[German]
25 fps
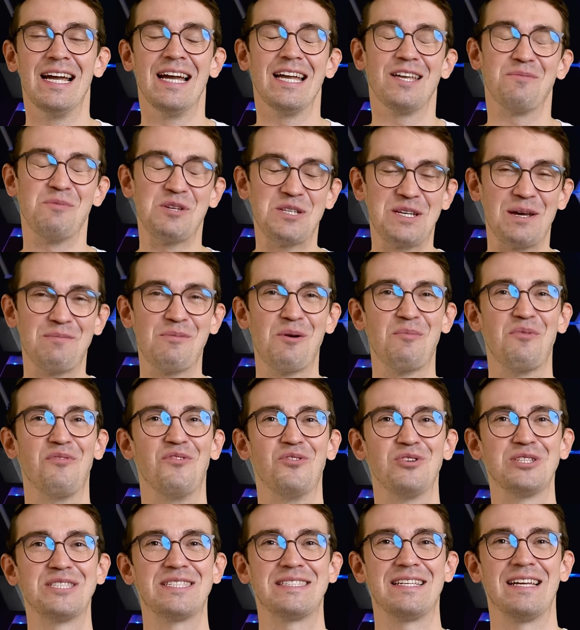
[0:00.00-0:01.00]
Ich möchte aber
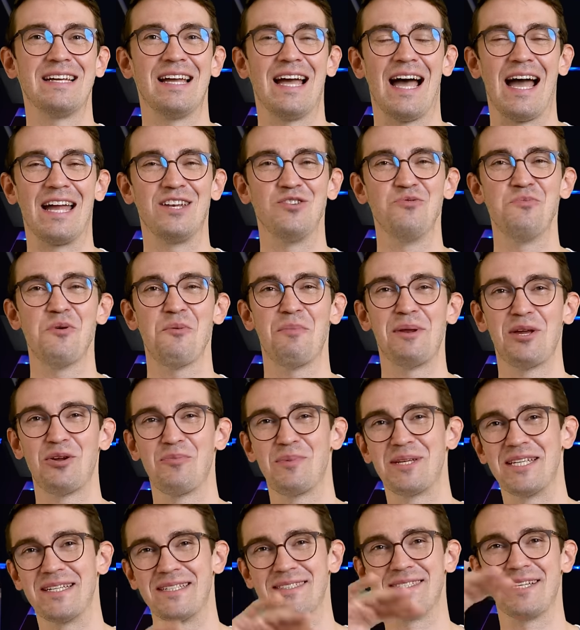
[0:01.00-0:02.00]
bewusst einen Überblick
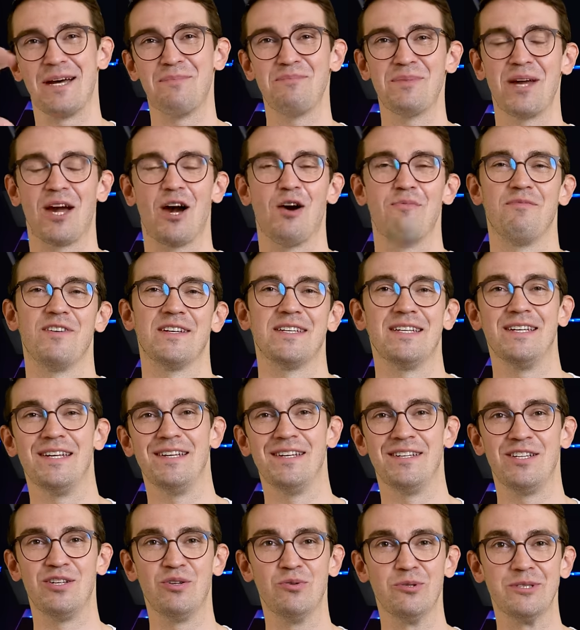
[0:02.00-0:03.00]
über die gesamte Raumfahrt in
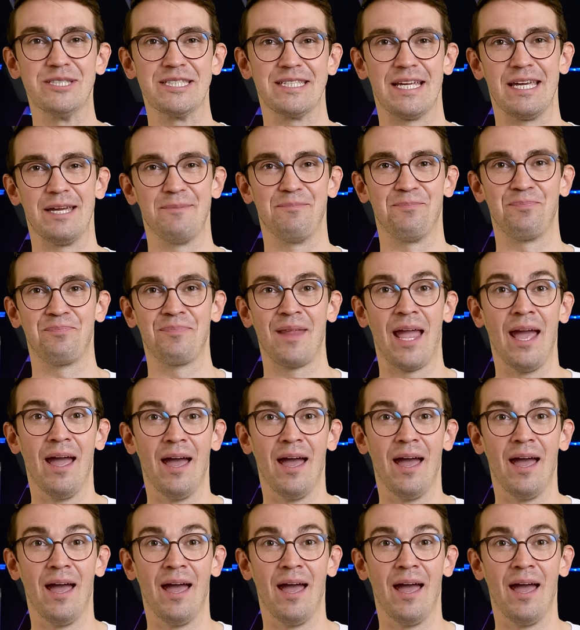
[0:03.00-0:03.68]
den News geben.